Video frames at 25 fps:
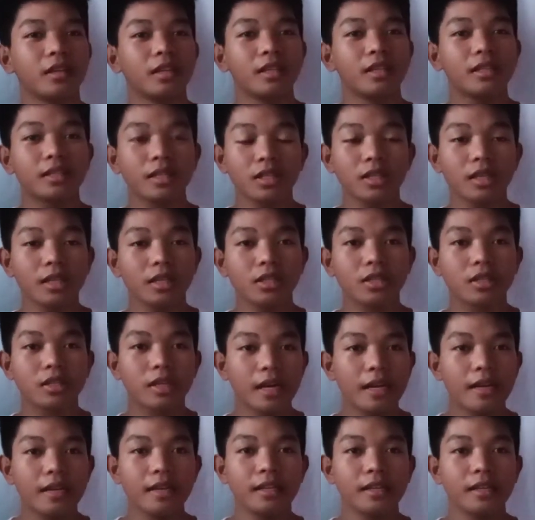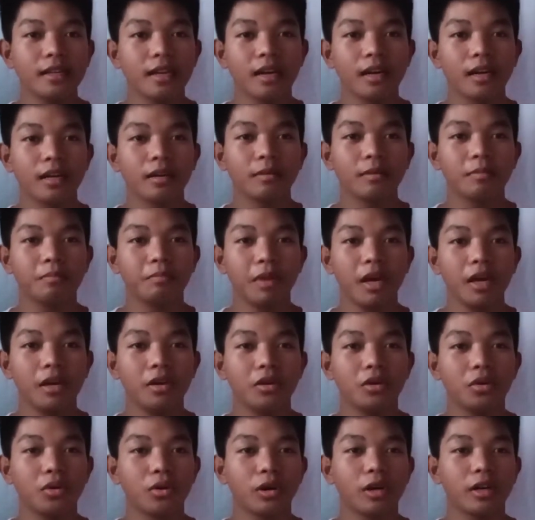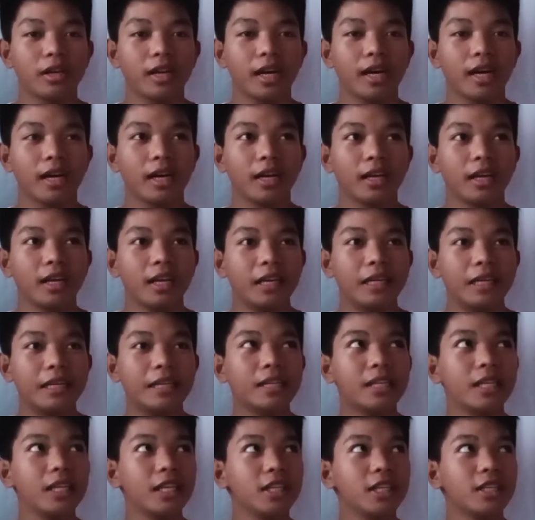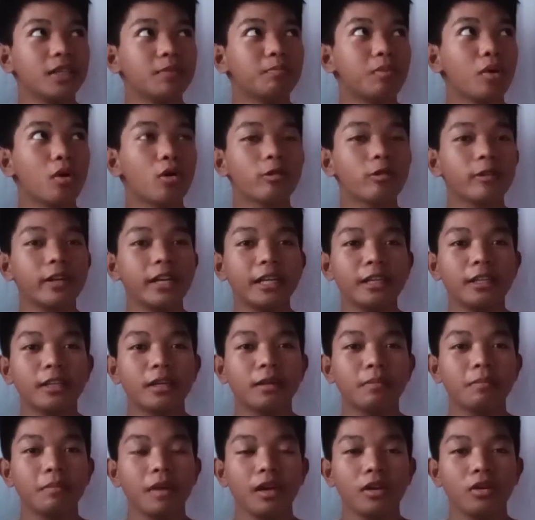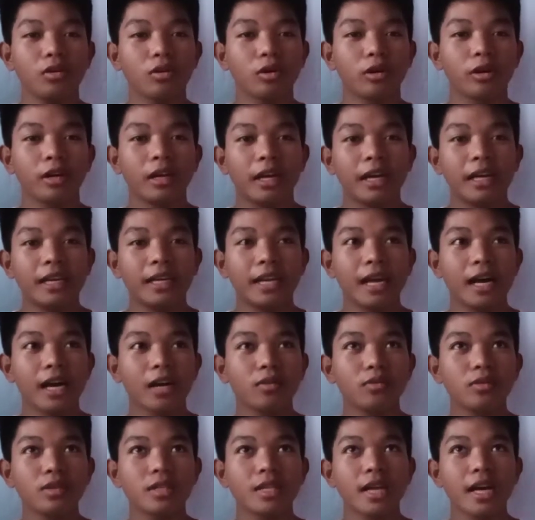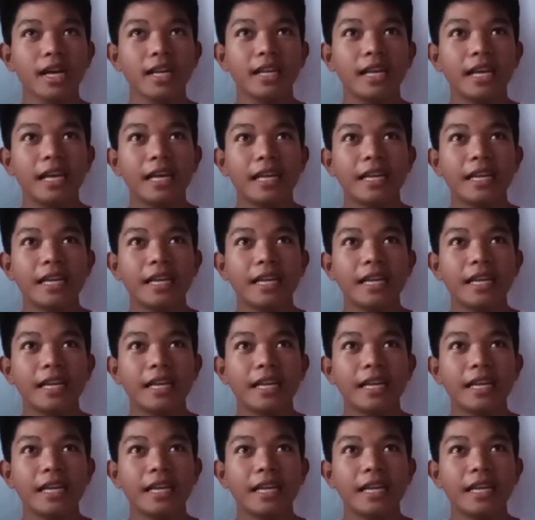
isa siyang jolly na mayor na hindi boring na mayor na kung saan